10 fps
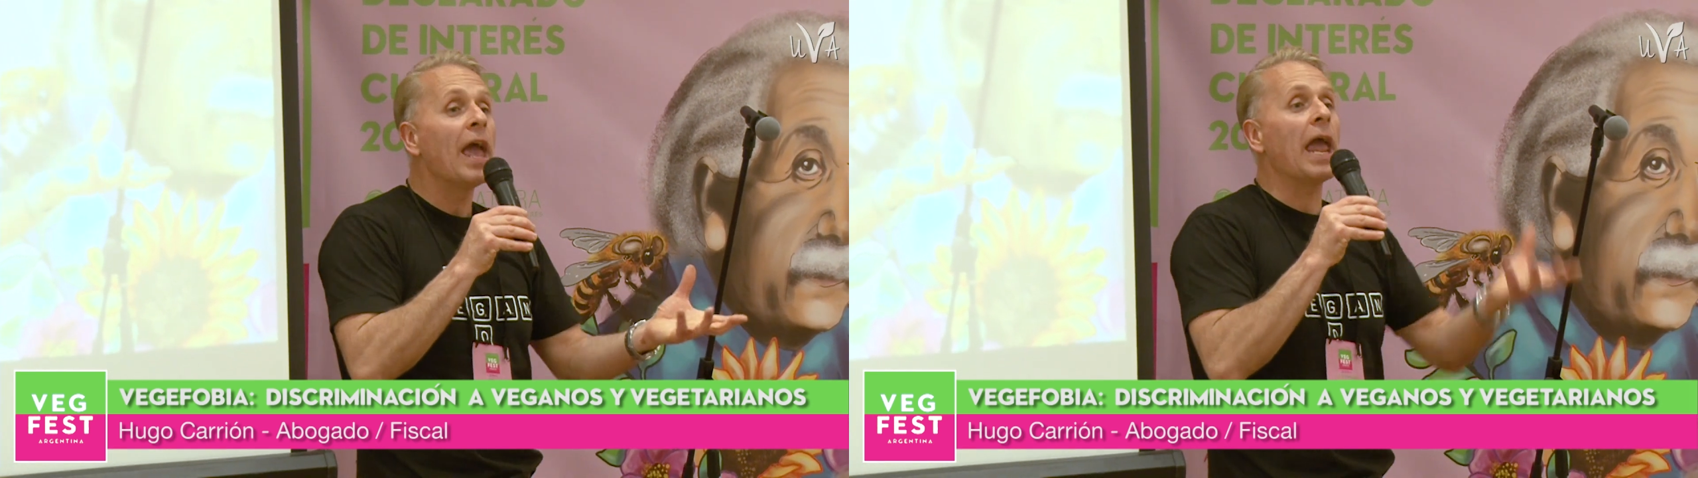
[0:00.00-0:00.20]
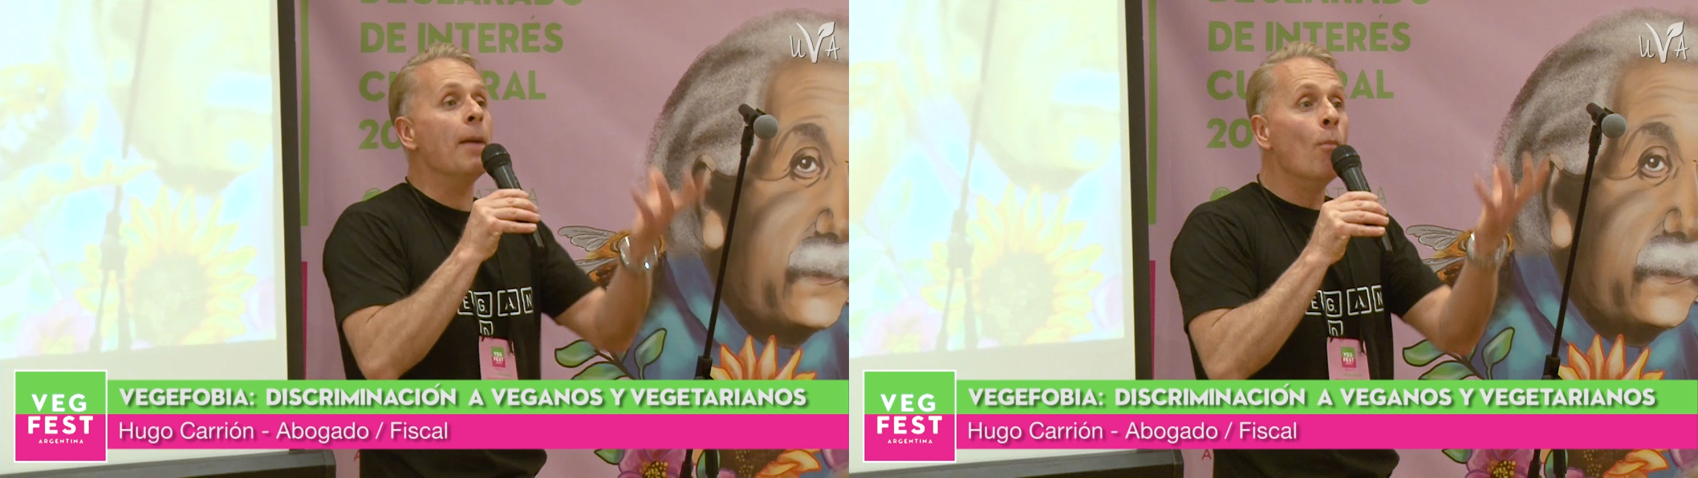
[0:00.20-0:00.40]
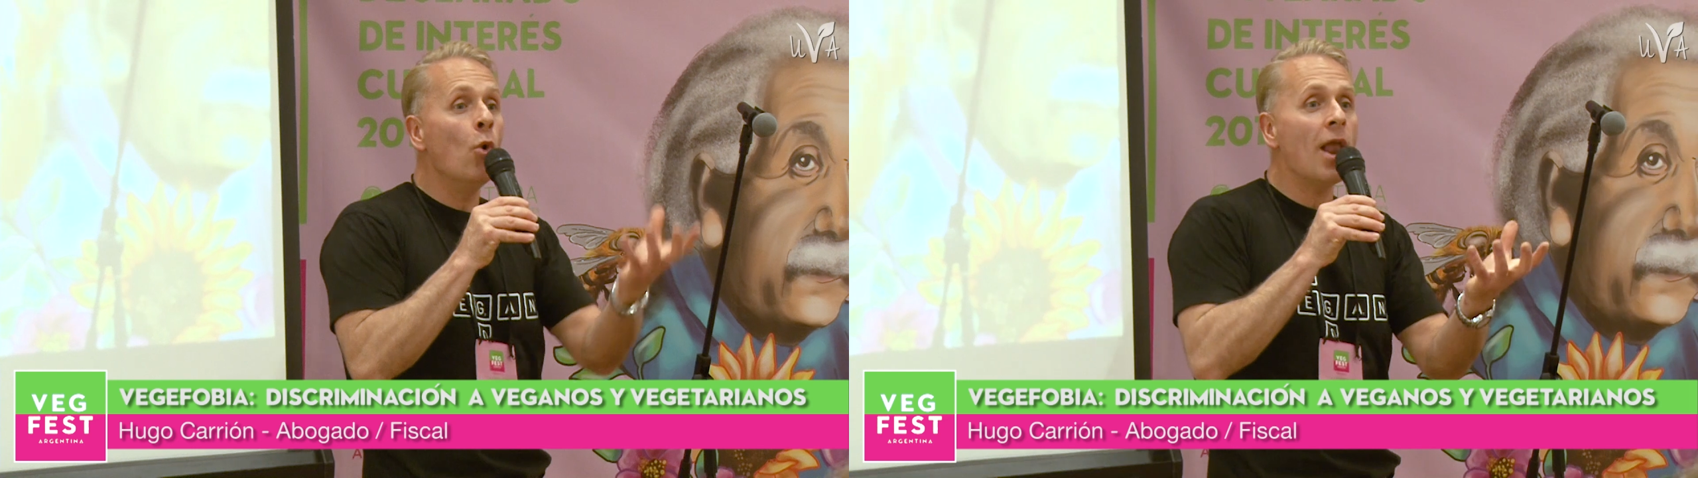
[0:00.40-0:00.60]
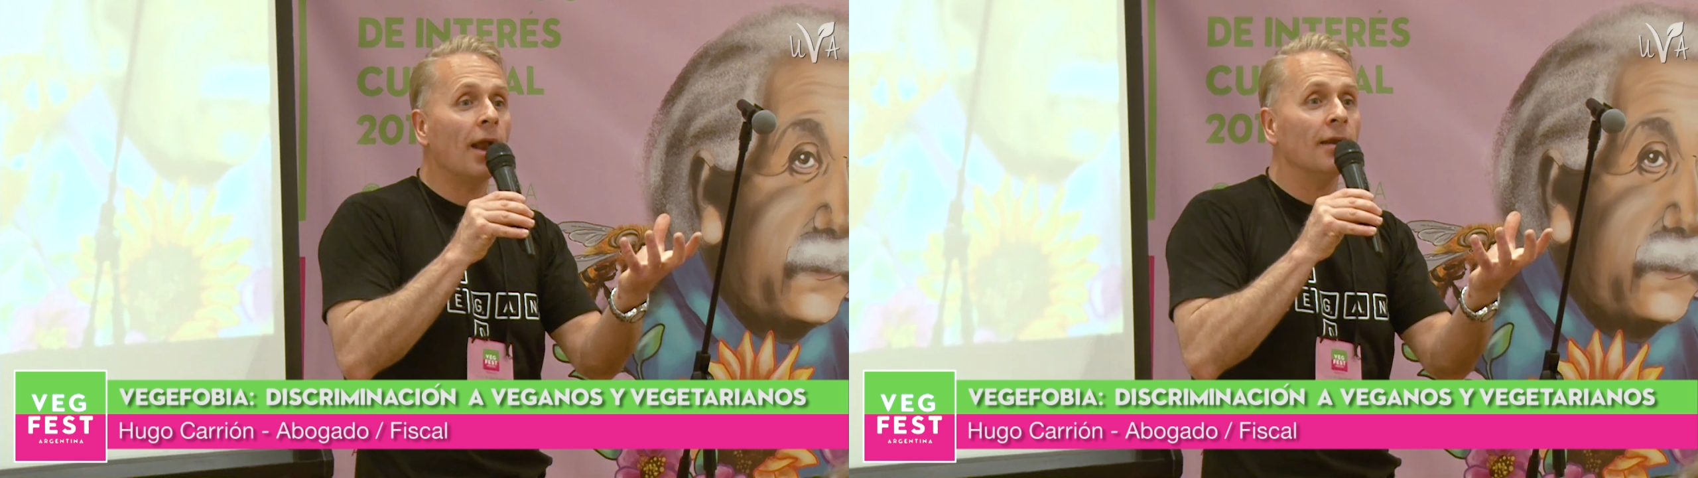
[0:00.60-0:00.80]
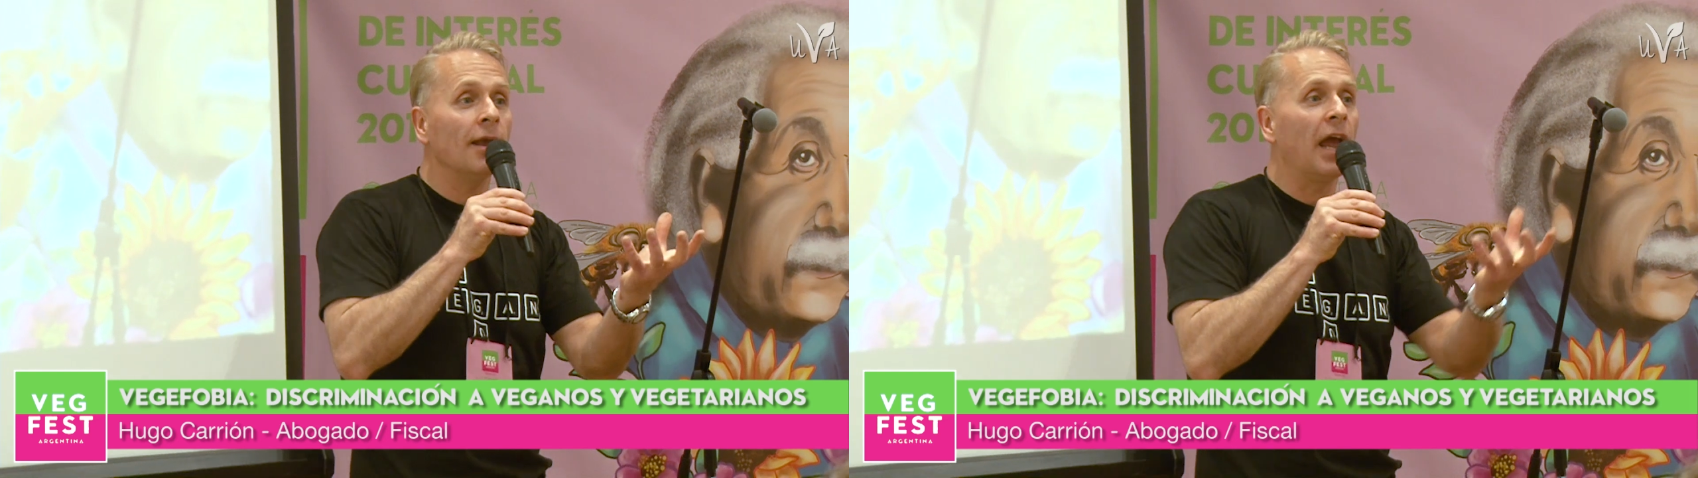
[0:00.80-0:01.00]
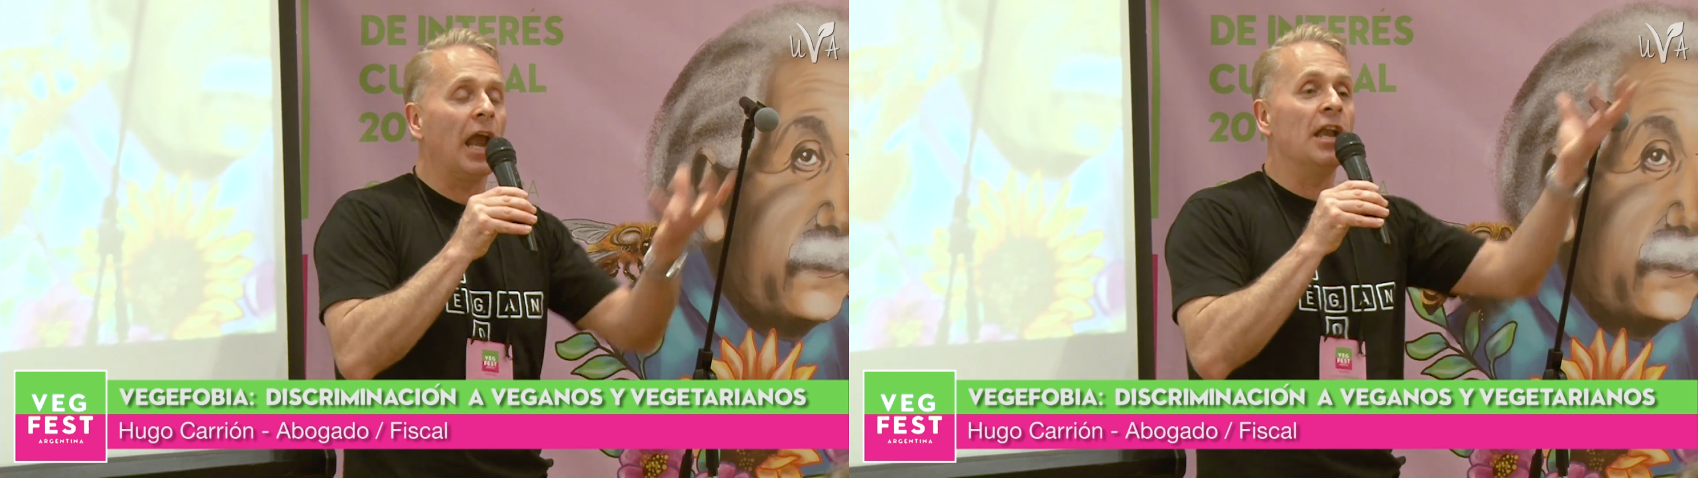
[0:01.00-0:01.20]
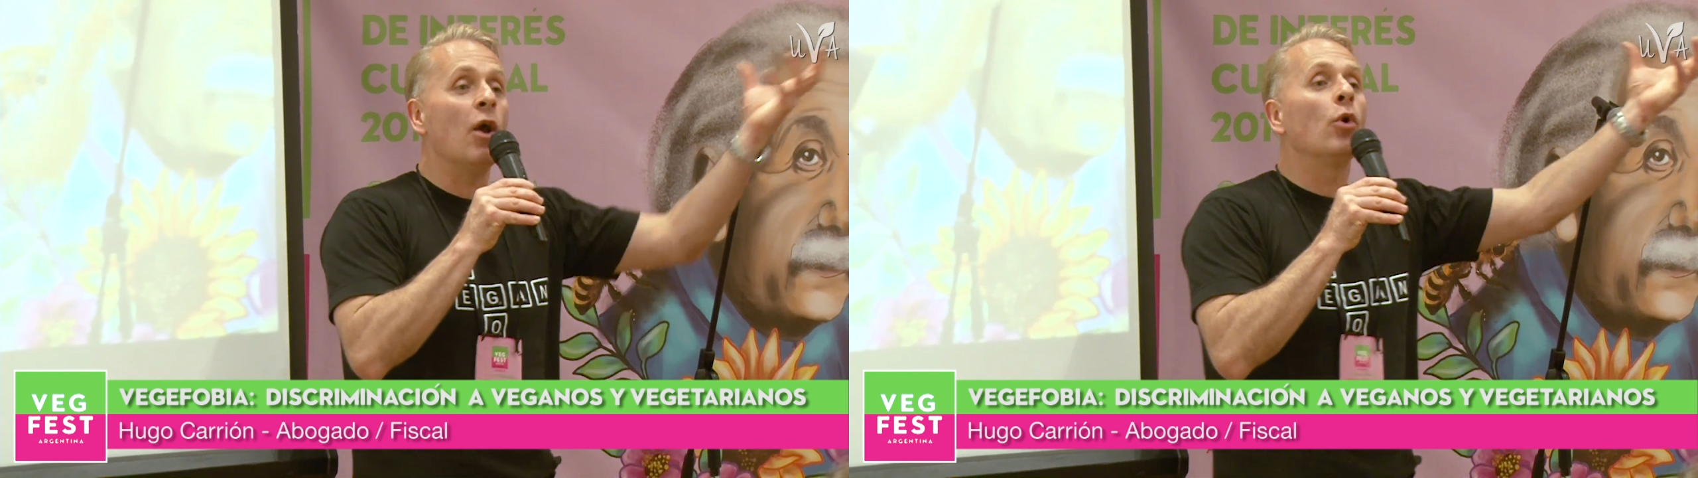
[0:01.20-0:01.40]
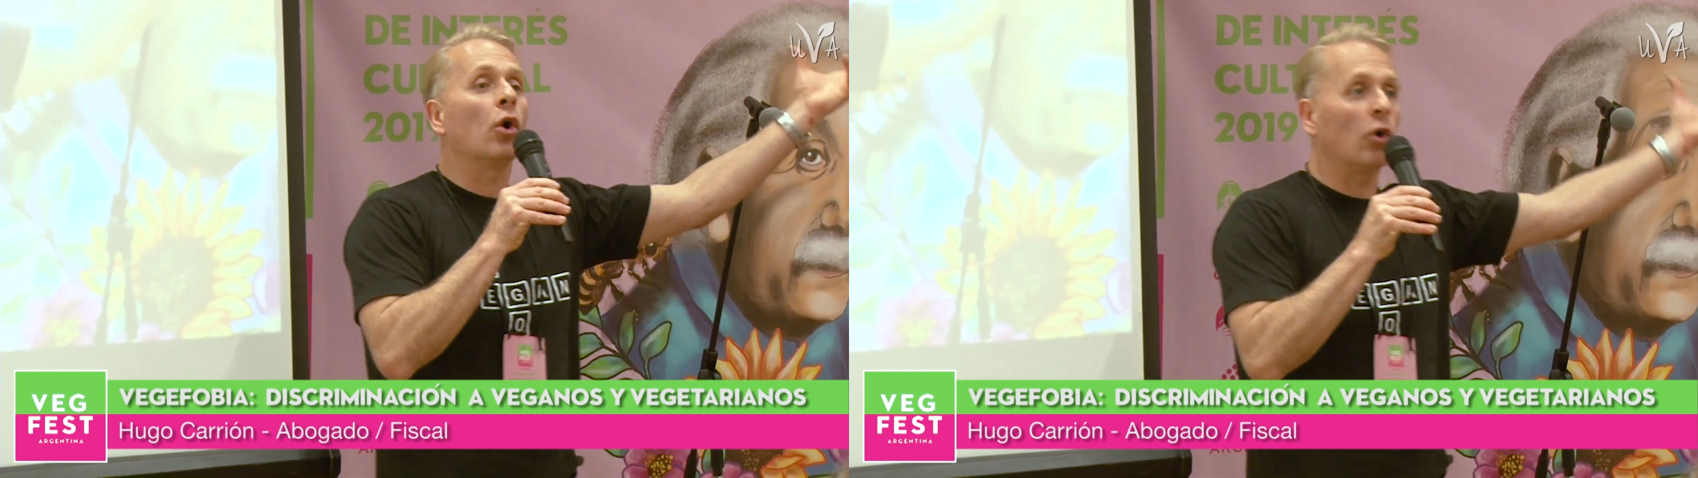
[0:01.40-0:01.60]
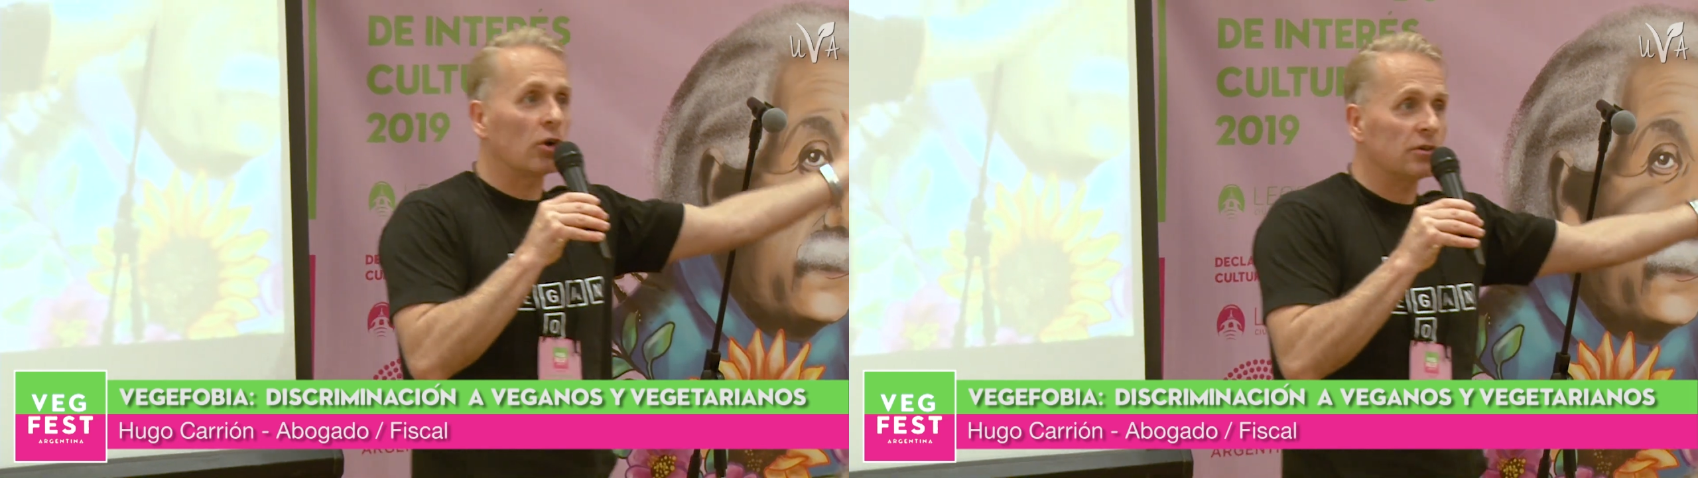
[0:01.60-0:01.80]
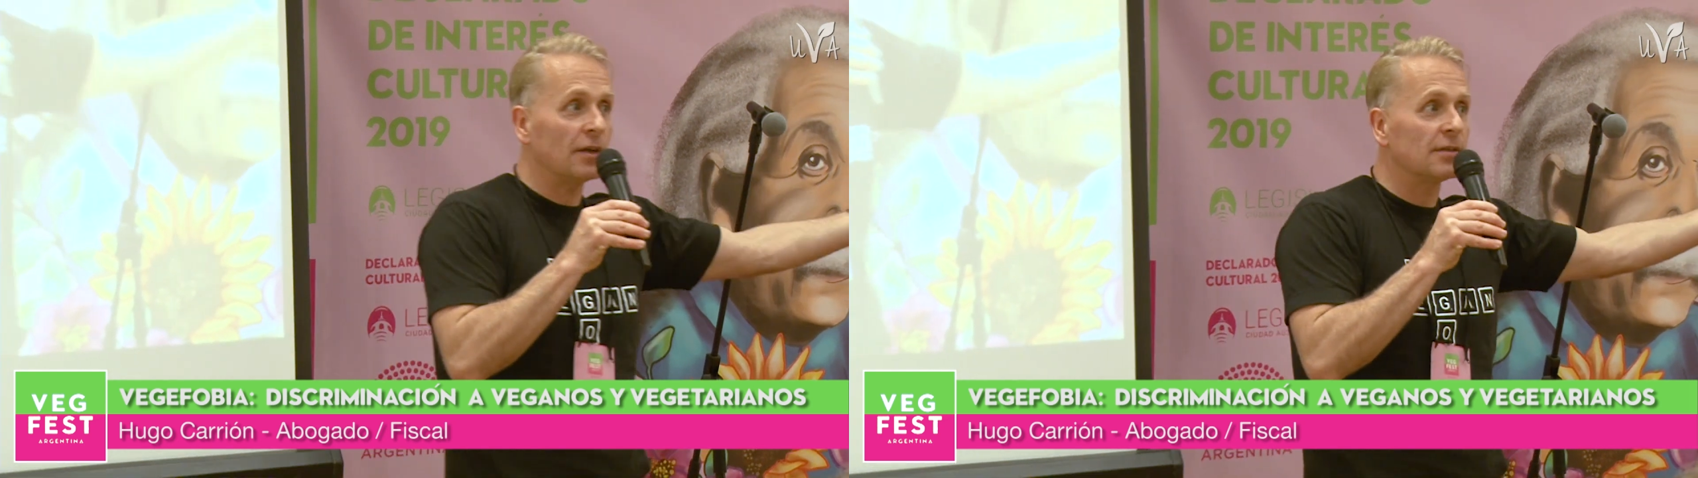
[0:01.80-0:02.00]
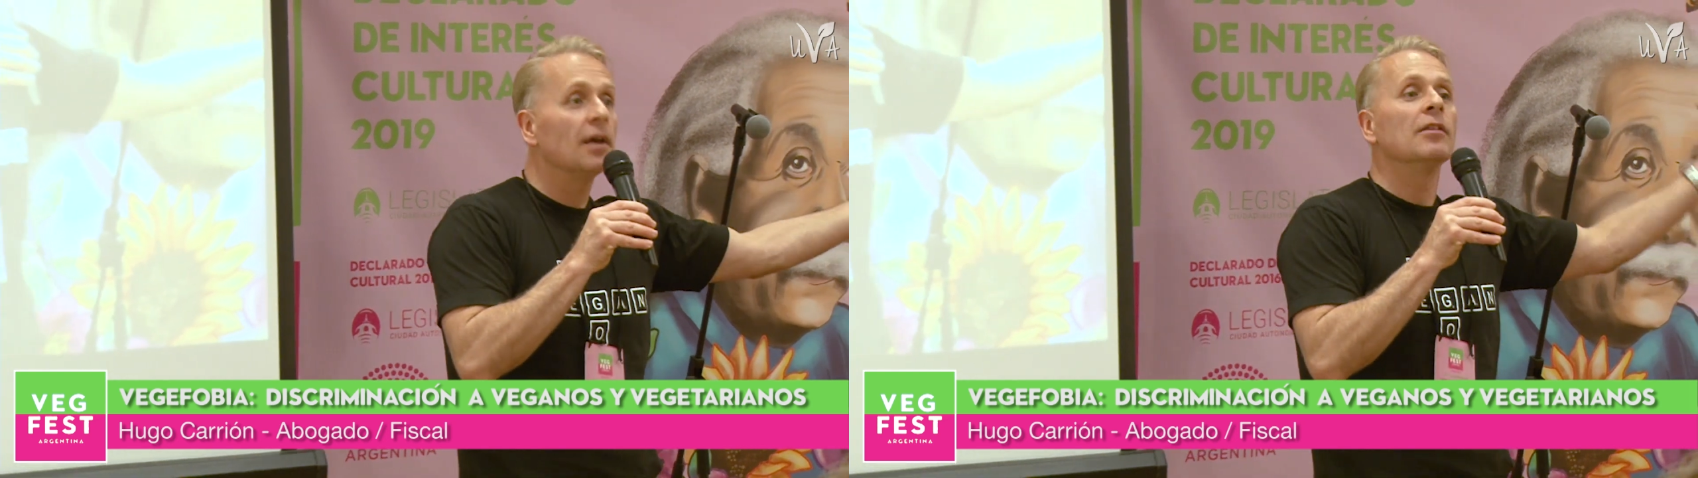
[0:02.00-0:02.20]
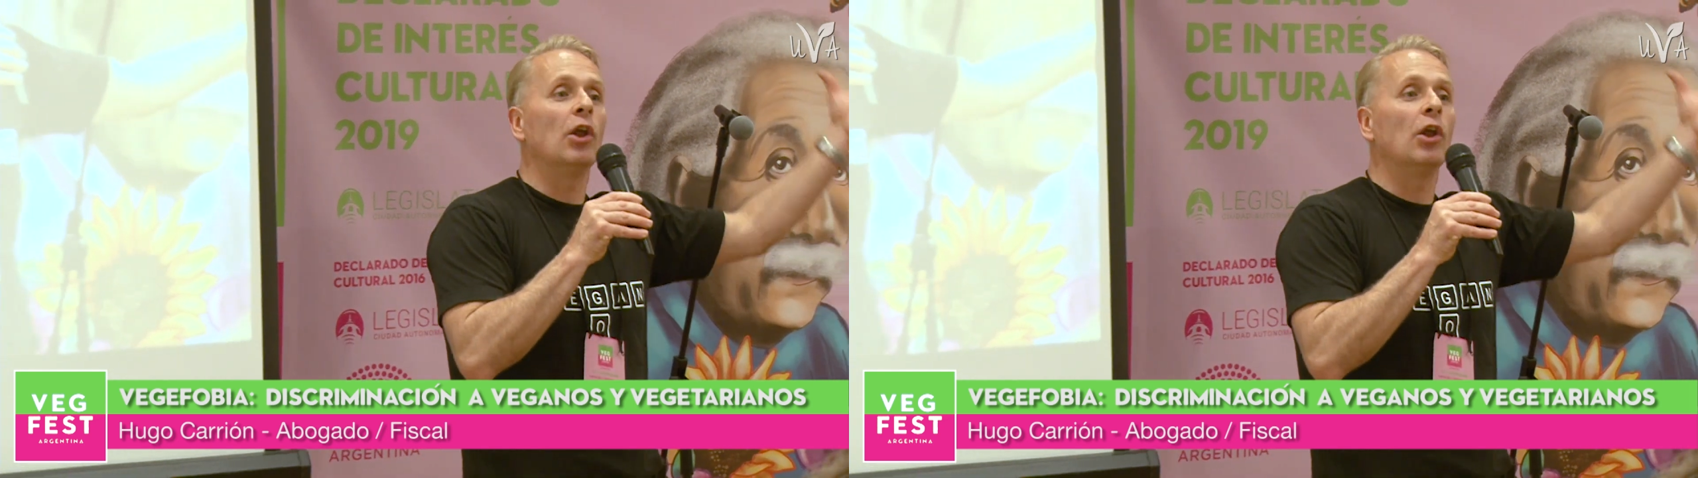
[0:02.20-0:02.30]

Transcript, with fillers: emulan el neurocórtex